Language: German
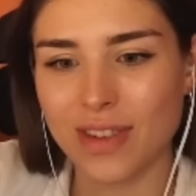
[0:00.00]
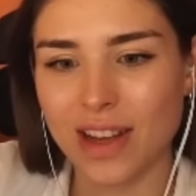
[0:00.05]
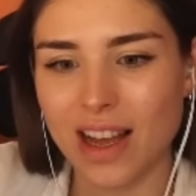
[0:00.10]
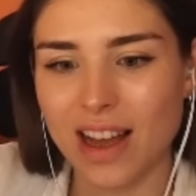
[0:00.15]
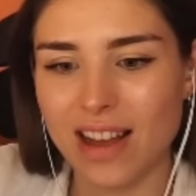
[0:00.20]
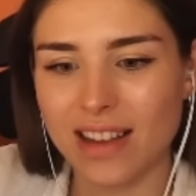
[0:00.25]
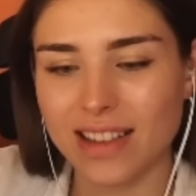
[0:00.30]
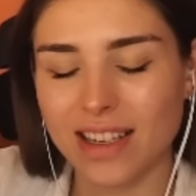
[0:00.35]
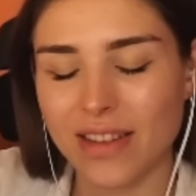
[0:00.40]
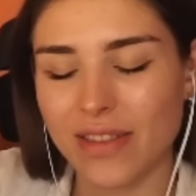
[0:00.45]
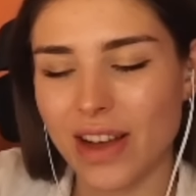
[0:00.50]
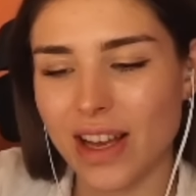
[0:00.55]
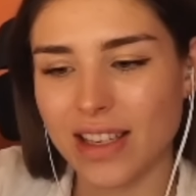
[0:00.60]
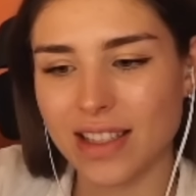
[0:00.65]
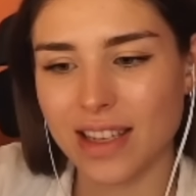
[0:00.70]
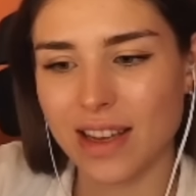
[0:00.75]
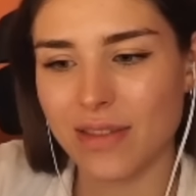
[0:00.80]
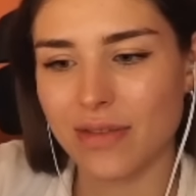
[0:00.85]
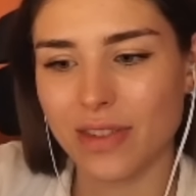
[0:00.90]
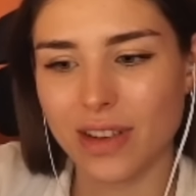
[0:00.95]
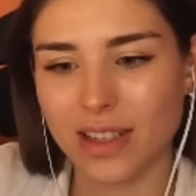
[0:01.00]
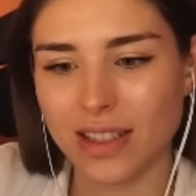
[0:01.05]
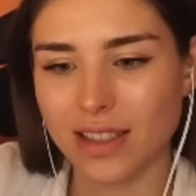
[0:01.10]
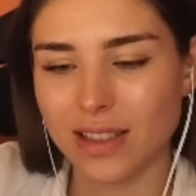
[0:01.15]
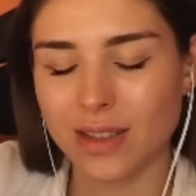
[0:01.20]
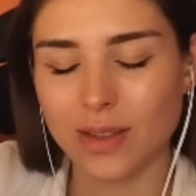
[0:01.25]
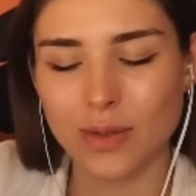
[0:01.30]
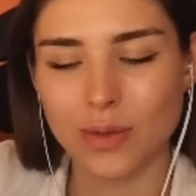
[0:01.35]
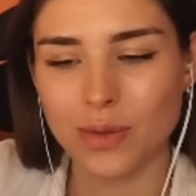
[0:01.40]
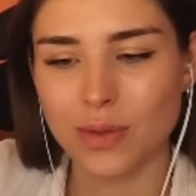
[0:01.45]
War, da war ich einfach
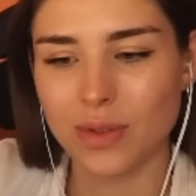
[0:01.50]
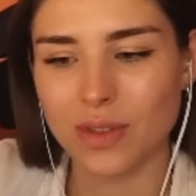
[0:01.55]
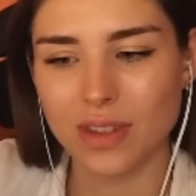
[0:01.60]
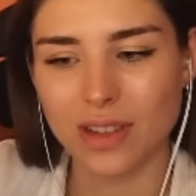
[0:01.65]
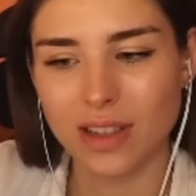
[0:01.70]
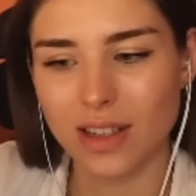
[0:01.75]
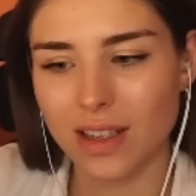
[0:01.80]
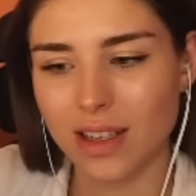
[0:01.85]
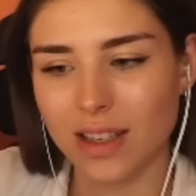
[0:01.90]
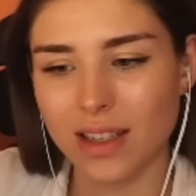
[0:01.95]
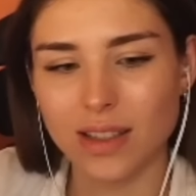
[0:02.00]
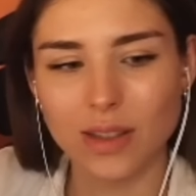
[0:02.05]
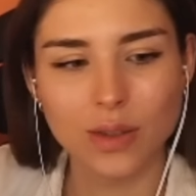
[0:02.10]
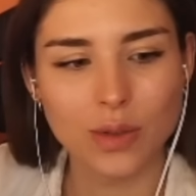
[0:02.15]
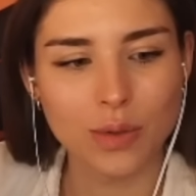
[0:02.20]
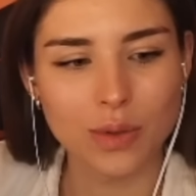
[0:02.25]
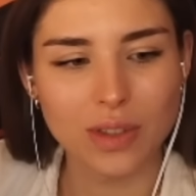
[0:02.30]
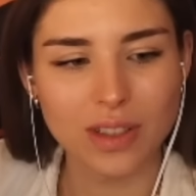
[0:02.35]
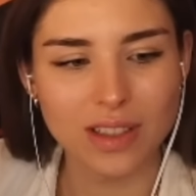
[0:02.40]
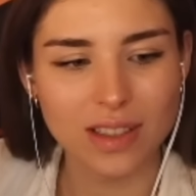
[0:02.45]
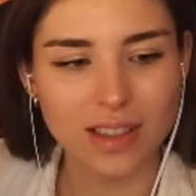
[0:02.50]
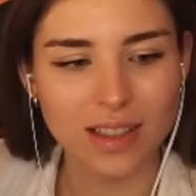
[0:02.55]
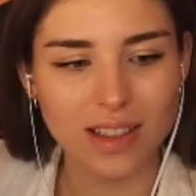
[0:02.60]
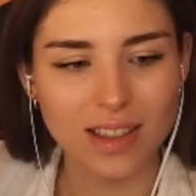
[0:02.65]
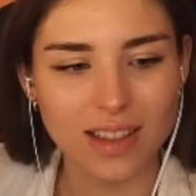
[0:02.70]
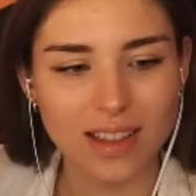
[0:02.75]
nicht so into it.